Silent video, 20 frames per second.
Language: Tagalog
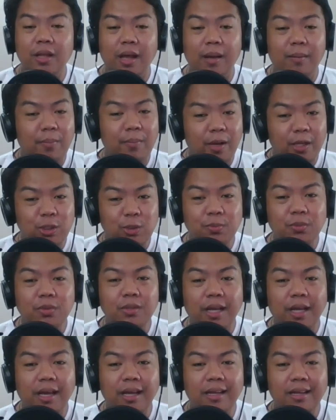ang price po
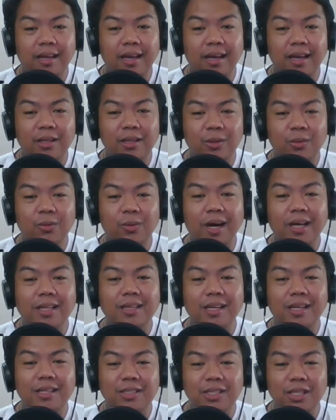niya ay
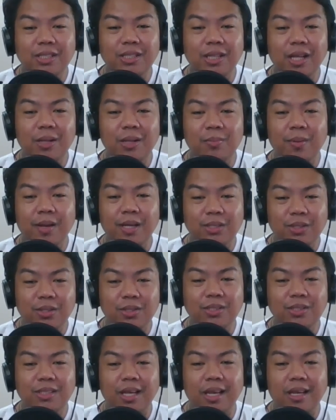268
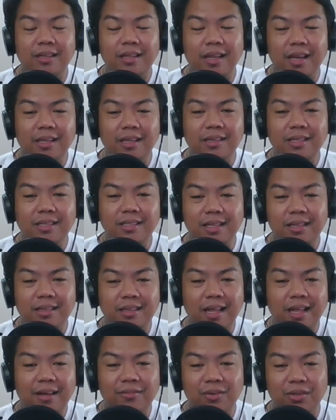pesos and 80
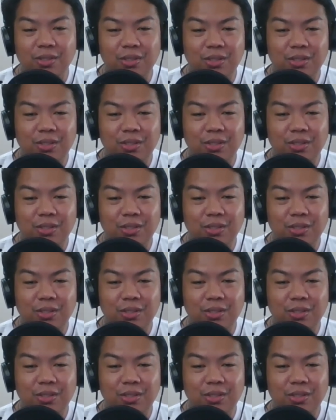centavos.